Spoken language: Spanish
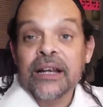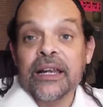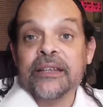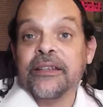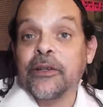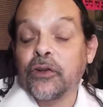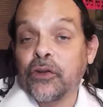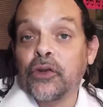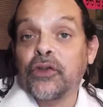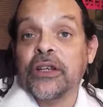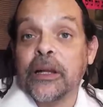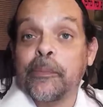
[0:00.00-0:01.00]
La situación
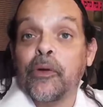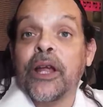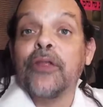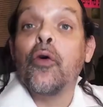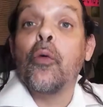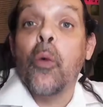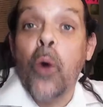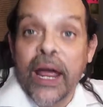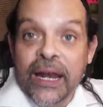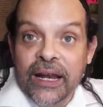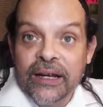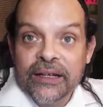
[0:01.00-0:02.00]
se está poniendo
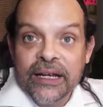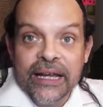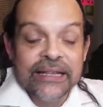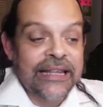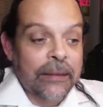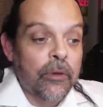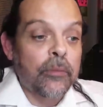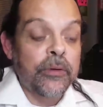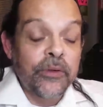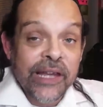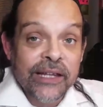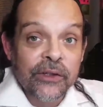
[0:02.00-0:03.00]
buena. Estamos
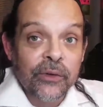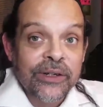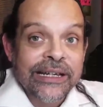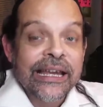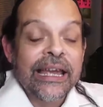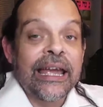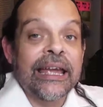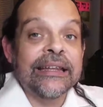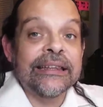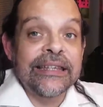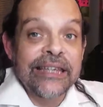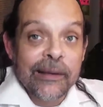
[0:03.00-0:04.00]
viviendo
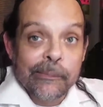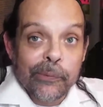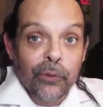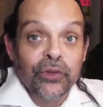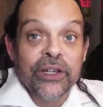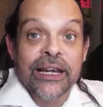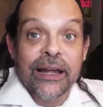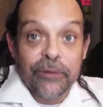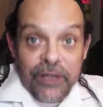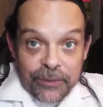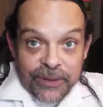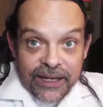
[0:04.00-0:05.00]
en tiempos de la
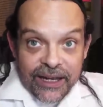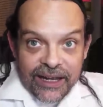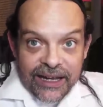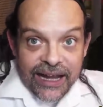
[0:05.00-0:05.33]
Biblia.